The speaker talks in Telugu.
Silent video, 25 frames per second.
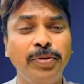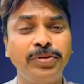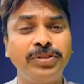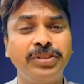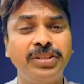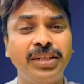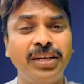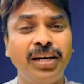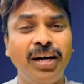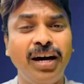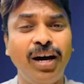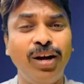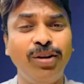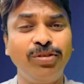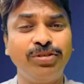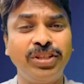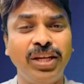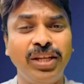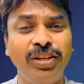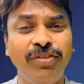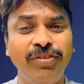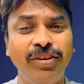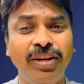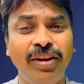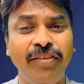పుస్తకాలు
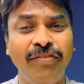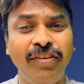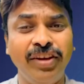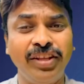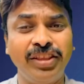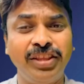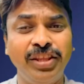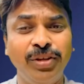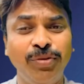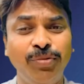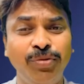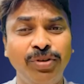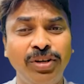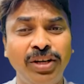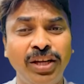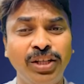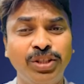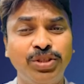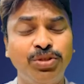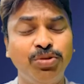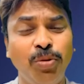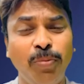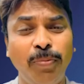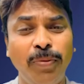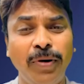చదివిన వ్యక్తి ఉంటే
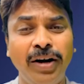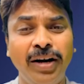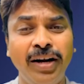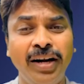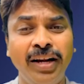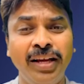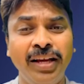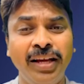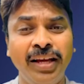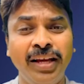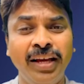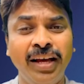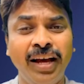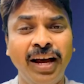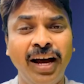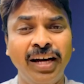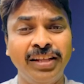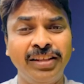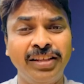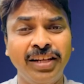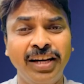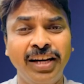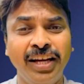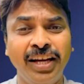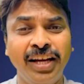చూపండి
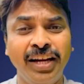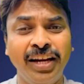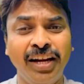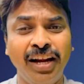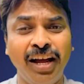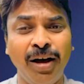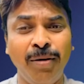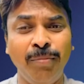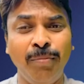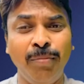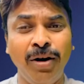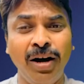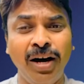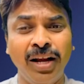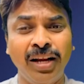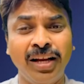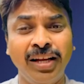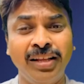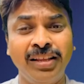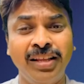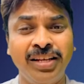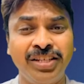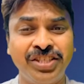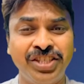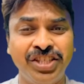అతడే నా
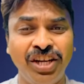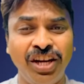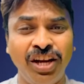మార్గదర్శి